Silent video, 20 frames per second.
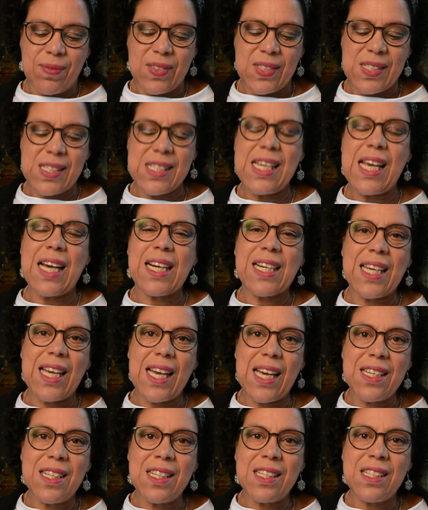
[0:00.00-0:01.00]
Sie
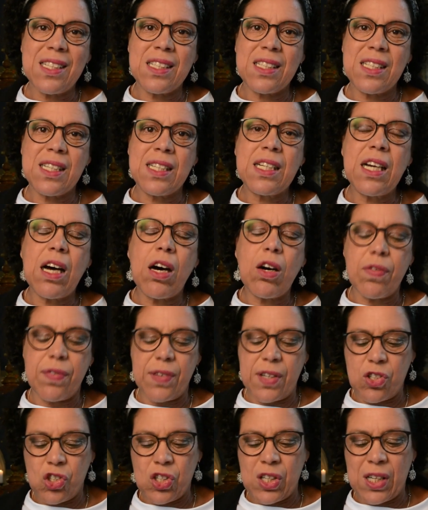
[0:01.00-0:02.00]
erkennen den
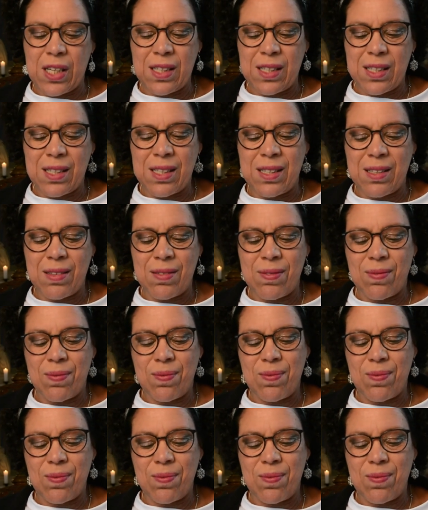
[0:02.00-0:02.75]
Auferstandenen.